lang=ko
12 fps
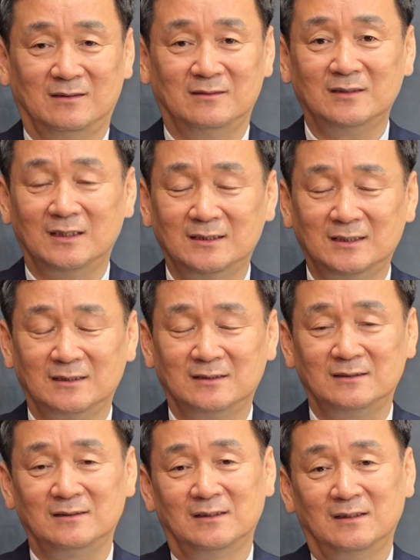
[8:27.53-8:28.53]
그러나 이
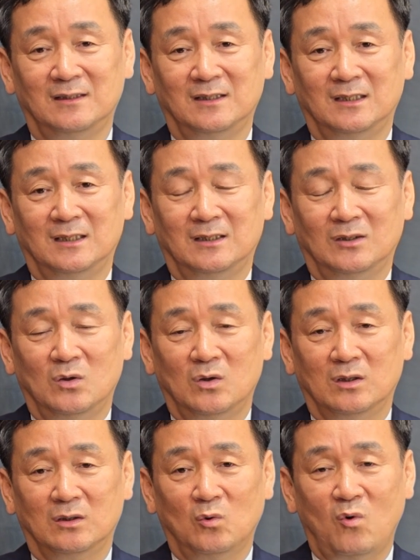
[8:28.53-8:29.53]
책은
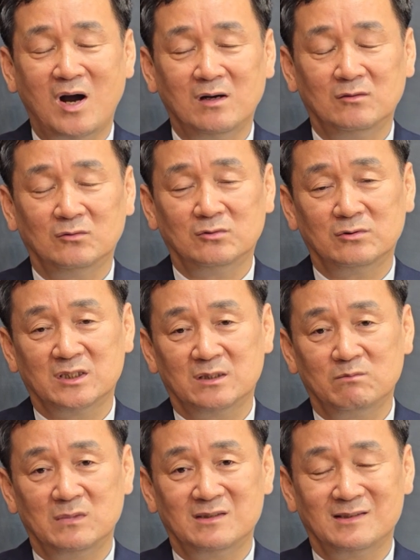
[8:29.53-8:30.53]
황국
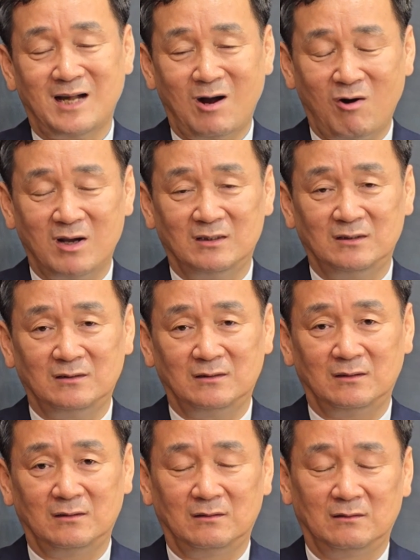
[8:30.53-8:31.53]
신민사관을